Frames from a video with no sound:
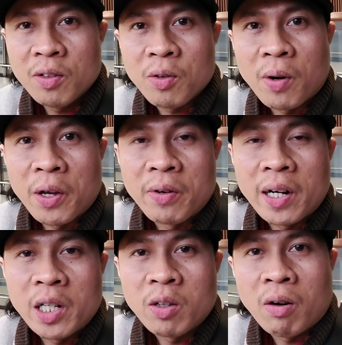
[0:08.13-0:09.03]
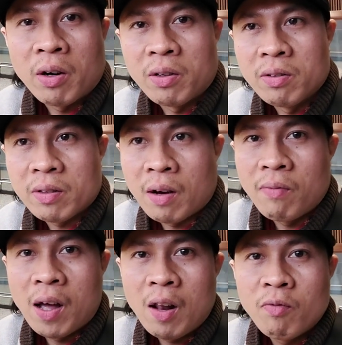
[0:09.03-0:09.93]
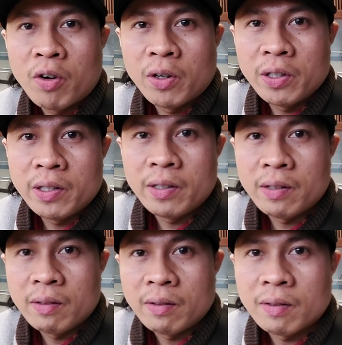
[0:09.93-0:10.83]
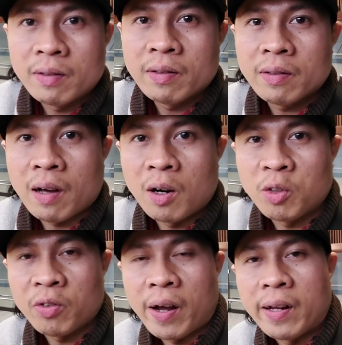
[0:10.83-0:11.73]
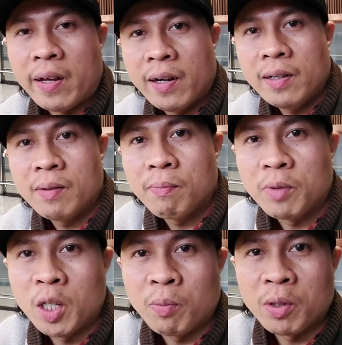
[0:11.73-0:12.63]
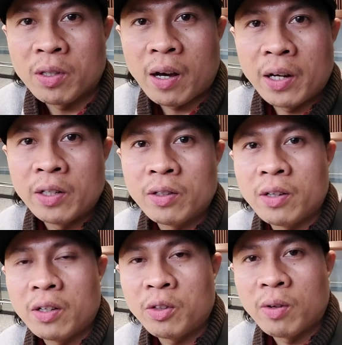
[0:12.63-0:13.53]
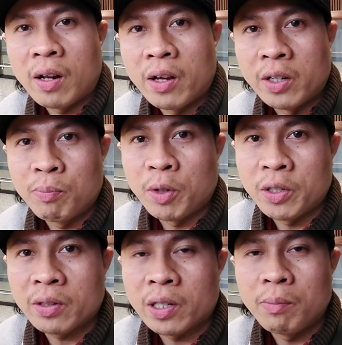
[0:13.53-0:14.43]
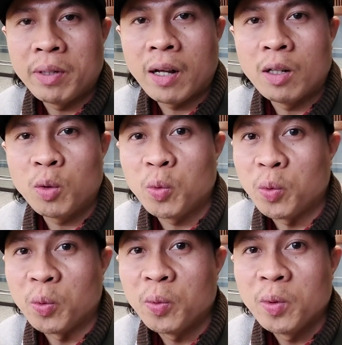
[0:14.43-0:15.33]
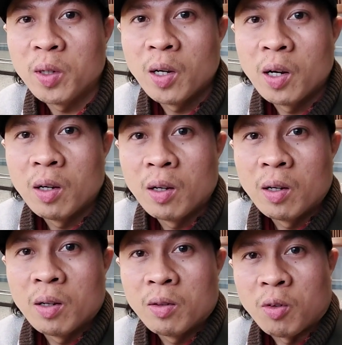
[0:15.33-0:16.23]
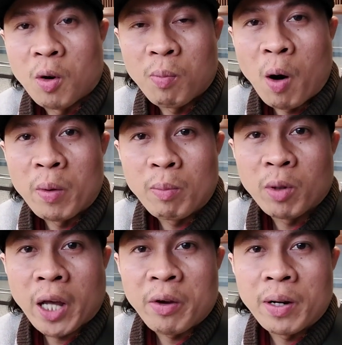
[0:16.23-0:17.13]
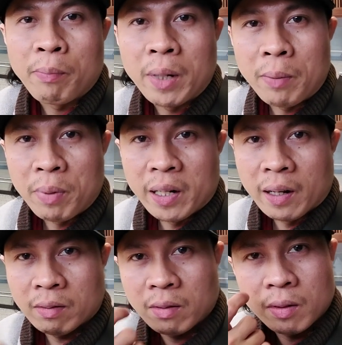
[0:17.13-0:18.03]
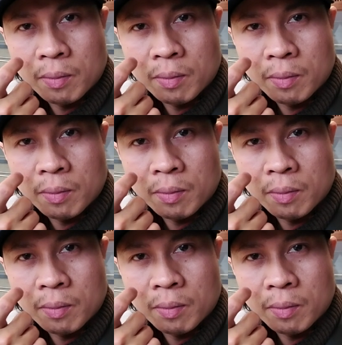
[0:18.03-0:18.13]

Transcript: So ngayon nandito ako ngayon sa Melbourne, sa Australia. Dito po sa International Airport Terminal 2. So pauwi po tayo ng Pilipinas.